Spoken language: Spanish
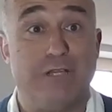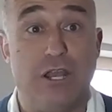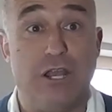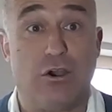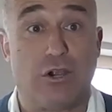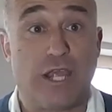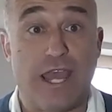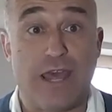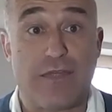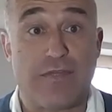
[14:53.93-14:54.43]

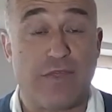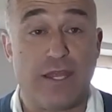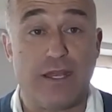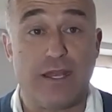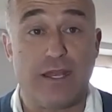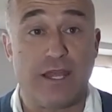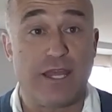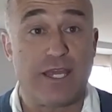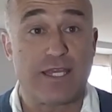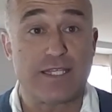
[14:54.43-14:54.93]
lo que
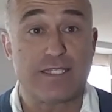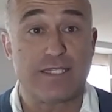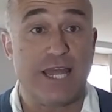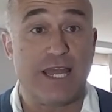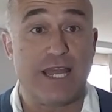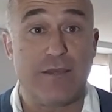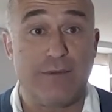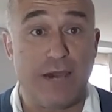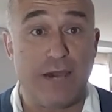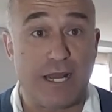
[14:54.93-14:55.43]
hacen es
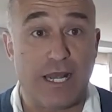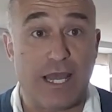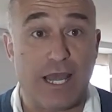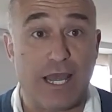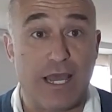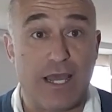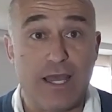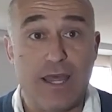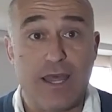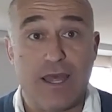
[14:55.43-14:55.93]

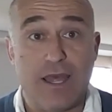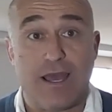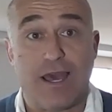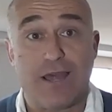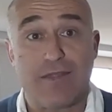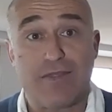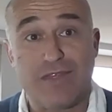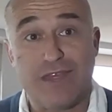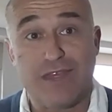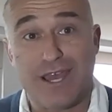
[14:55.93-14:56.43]
derivarla
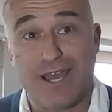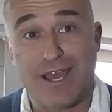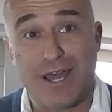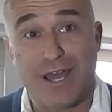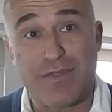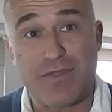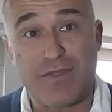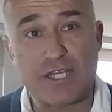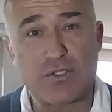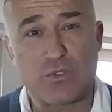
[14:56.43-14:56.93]
hacia,
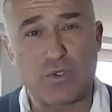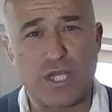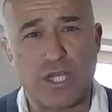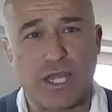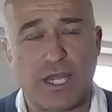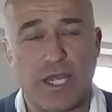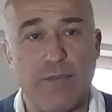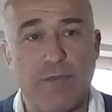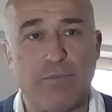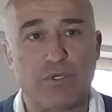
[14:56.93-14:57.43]
hacia
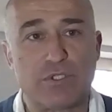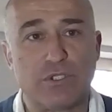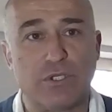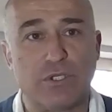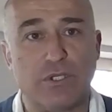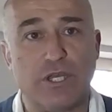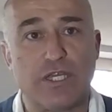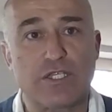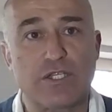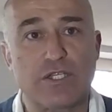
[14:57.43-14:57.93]
sus
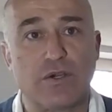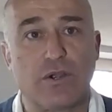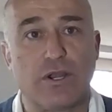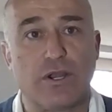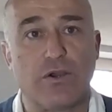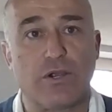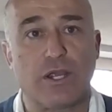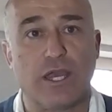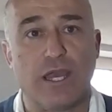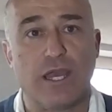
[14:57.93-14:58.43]
equipos, ¿no? Y eso
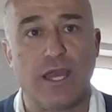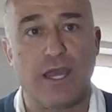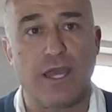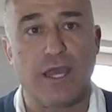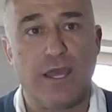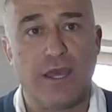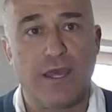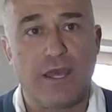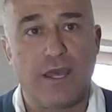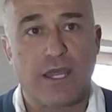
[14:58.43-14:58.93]
creo
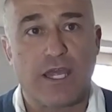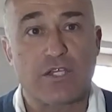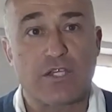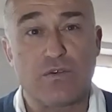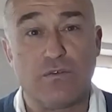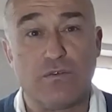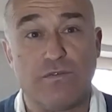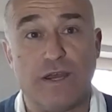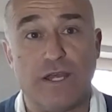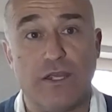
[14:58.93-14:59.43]
que, que
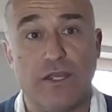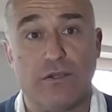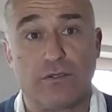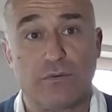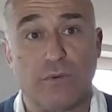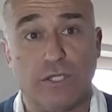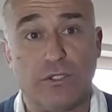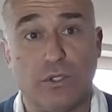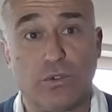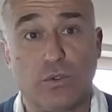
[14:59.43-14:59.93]
es un
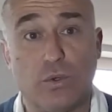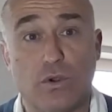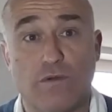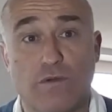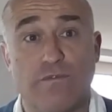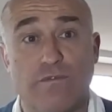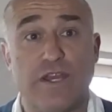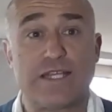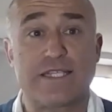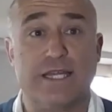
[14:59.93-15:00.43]
fallo. Cuando tú
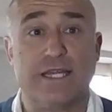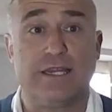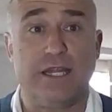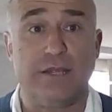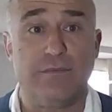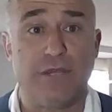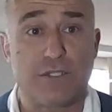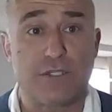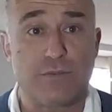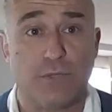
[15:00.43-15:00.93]
confías
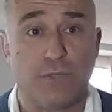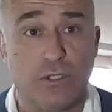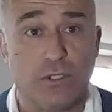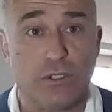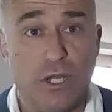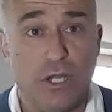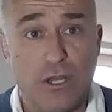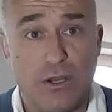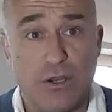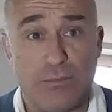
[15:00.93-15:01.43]
en ti
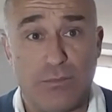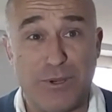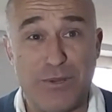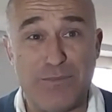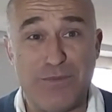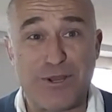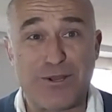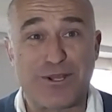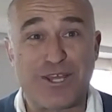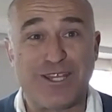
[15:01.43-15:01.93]
mismo, lo
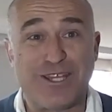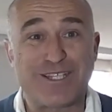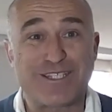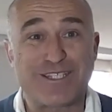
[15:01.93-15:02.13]
primero